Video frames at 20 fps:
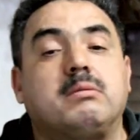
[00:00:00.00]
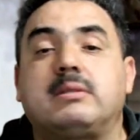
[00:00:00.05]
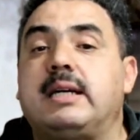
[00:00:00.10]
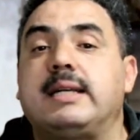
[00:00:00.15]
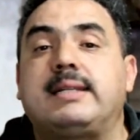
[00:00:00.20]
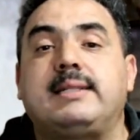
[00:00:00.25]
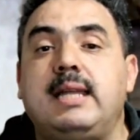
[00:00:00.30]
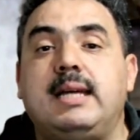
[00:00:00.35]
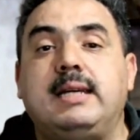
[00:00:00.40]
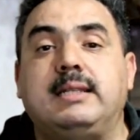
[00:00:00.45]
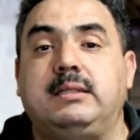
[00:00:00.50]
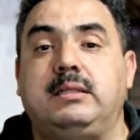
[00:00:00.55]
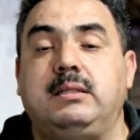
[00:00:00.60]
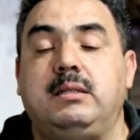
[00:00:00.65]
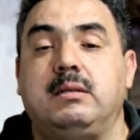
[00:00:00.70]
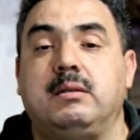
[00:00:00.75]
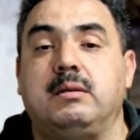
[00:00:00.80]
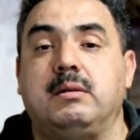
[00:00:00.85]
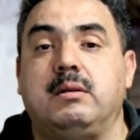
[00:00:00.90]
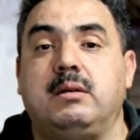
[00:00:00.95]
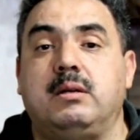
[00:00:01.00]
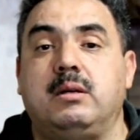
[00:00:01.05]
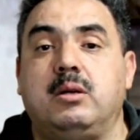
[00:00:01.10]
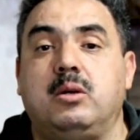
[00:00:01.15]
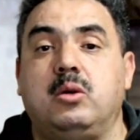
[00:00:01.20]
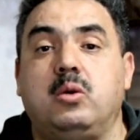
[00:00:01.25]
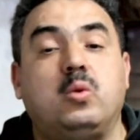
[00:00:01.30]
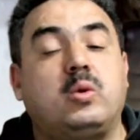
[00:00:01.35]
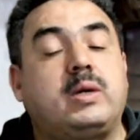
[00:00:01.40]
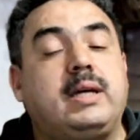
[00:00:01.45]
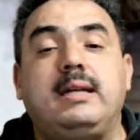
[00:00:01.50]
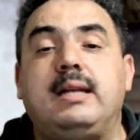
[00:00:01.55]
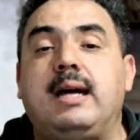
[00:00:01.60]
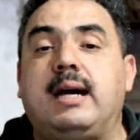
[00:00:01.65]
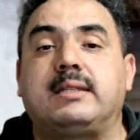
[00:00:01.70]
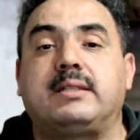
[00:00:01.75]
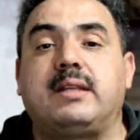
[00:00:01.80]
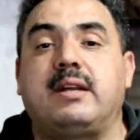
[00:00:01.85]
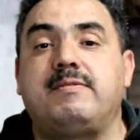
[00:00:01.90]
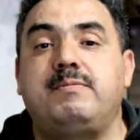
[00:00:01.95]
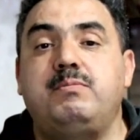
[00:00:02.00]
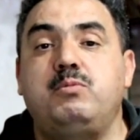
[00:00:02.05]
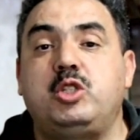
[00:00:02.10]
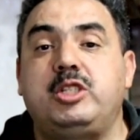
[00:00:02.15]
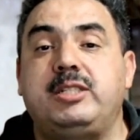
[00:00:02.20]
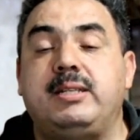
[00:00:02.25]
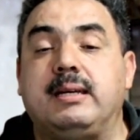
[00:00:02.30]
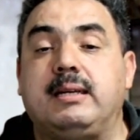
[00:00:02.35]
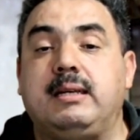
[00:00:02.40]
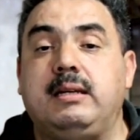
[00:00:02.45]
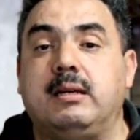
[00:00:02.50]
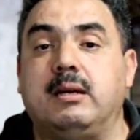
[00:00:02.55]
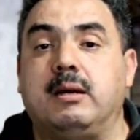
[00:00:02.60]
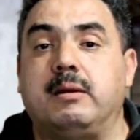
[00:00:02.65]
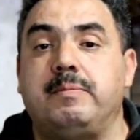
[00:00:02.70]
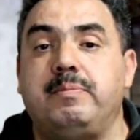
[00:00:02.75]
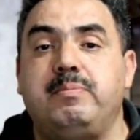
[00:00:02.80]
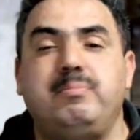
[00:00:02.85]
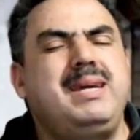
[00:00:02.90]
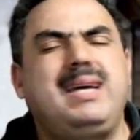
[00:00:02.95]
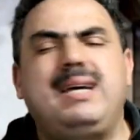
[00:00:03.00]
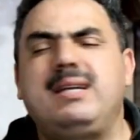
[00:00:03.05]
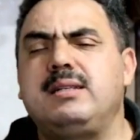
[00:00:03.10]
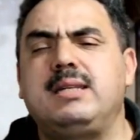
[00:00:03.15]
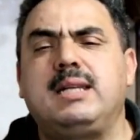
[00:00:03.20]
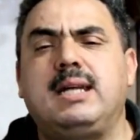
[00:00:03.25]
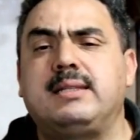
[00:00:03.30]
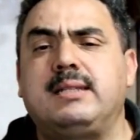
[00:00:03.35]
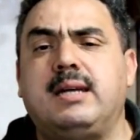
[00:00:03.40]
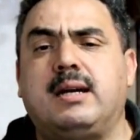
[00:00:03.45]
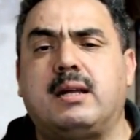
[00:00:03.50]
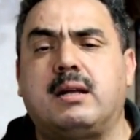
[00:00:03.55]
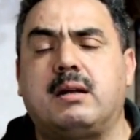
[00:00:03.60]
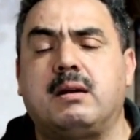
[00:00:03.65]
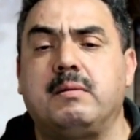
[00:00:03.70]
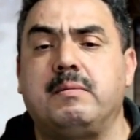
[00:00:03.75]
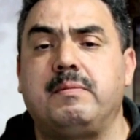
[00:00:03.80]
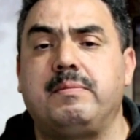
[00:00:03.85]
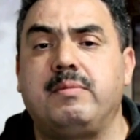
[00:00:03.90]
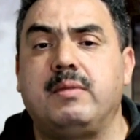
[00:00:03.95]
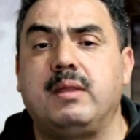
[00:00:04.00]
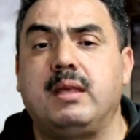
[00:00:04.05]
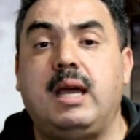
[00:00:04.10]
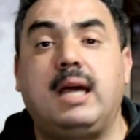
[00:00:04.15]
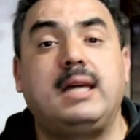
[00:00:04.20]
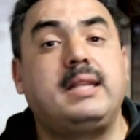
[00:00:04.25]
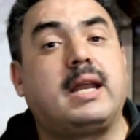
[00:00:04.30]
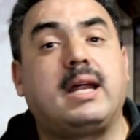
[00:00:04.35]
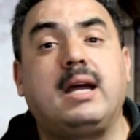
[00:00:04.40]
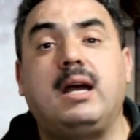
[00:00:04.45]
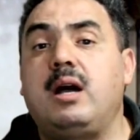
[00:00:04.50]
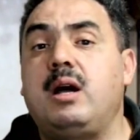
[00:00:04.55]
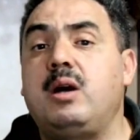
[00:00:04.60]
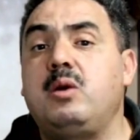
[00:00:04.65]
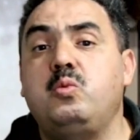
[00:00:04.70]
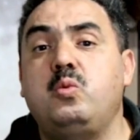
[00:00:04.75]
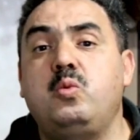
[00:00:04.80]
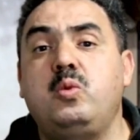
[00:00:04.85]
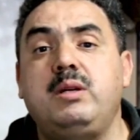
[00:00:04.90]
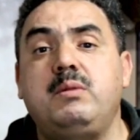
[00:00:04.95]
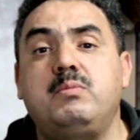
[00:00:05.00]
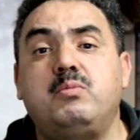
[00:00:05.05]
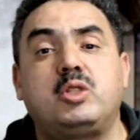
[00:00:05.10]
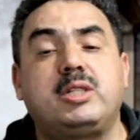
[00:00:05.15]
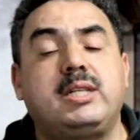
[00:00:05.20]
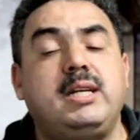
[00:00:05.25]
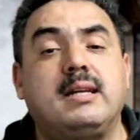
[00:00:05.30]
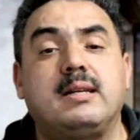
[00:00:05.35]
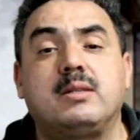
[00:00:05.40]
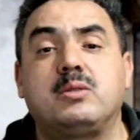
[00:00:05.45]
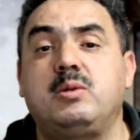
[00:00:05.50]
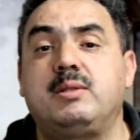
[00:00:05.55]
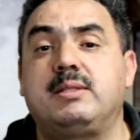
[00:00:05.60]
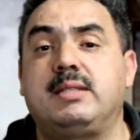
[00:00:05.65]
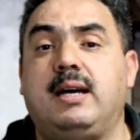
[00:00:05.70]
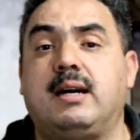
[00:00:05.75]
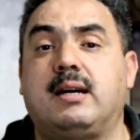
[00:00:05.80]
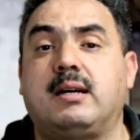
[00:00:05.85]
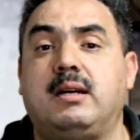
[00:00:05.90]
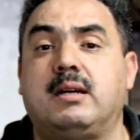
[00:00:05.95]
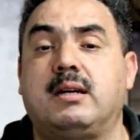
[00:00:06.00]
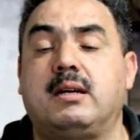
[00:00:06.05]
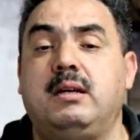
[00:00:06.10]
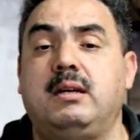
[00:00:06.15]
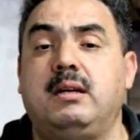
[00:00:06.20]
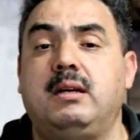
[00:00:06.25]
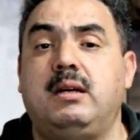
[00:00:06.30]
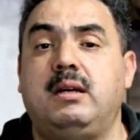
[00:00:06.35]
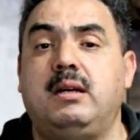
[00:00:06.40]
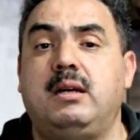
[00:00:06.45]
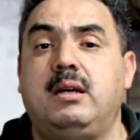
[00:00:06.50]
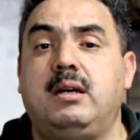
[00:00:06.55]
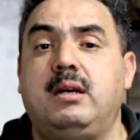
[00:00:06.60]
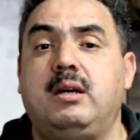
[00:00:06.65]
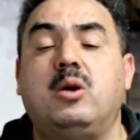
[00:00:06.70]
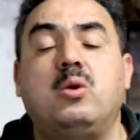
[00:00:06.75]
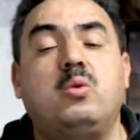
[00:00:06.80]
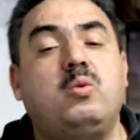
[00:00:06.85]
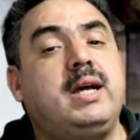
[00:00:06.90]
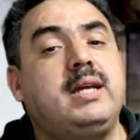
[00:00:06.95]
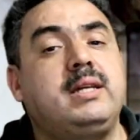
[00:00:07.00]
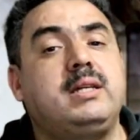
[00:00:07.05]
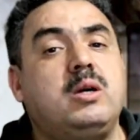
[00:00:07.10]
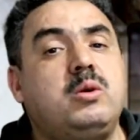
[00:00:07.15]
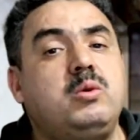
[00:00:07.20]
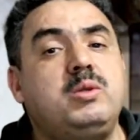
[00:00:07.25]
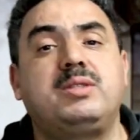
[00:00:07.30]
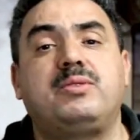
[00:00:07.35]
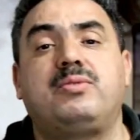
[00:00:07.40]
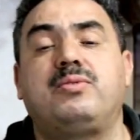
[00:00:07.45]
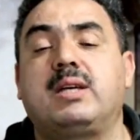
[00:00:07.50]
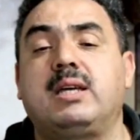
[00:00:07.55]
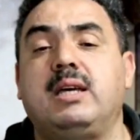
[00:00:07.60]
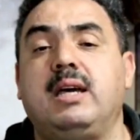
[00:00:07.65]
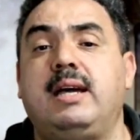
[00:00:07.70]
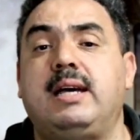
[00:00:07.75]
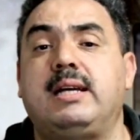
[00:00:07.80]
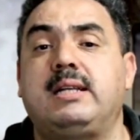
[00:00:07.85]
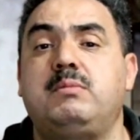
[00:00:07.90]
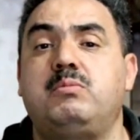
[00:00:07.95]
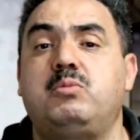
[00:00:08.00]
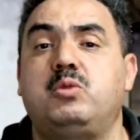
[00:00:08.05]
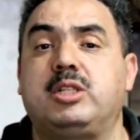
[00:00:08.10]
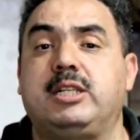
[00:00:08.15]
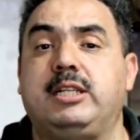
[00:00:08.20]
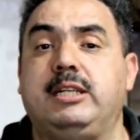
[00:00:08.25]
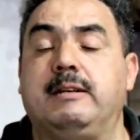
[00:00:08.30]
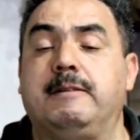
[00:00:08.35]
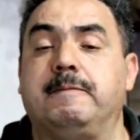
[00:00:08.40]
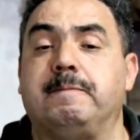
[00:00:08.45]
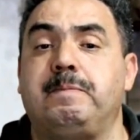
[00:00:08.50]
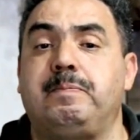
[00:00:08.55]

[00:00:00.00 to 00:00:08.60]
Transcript: كتنادي وكاينه اطراف مشتكيه بغض النظر هذا راه اول مشكل خصو يتحقق هو انه يتفك هذا المشكل